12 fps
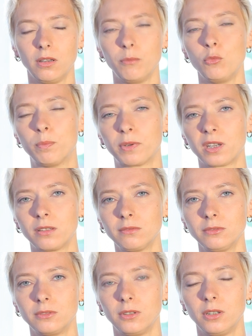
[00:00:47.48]
Im Übrigen
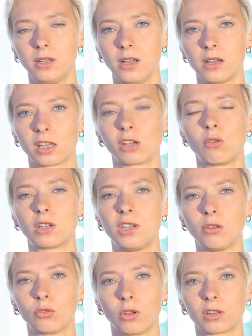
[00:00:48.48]
Gregor
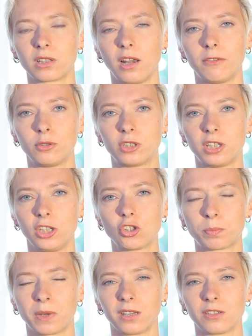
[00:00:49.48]
Gysi und Oskar Lafontaine
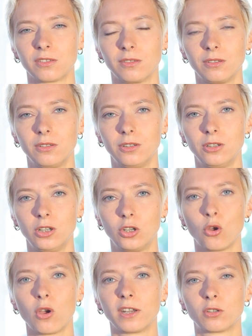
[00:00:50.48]
sprechen.
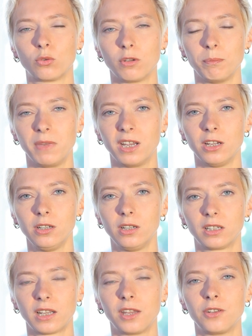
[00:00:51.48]
Noch ein Grund mehr,
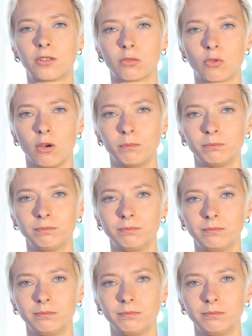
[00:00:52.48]
dahin zu kommen.